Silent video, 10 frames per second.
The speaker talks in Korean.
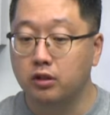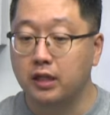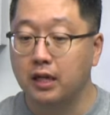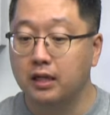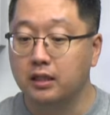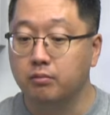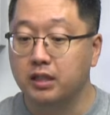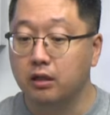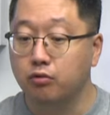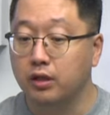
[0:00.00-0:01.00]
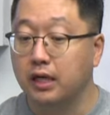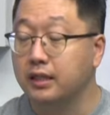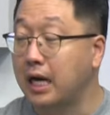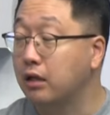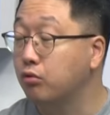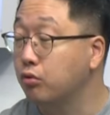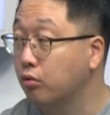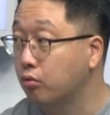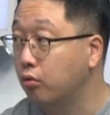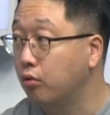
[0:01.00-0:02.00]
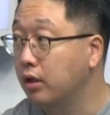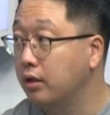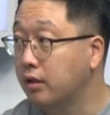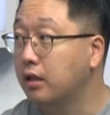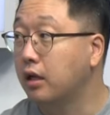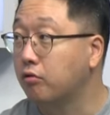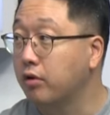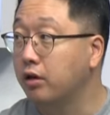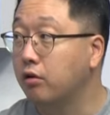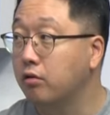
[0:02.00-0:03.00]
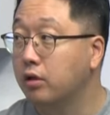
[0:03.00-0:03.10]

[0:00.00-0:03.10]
드날리가 지금 시가총액이 한 4조 원 정도 된다라고 해요.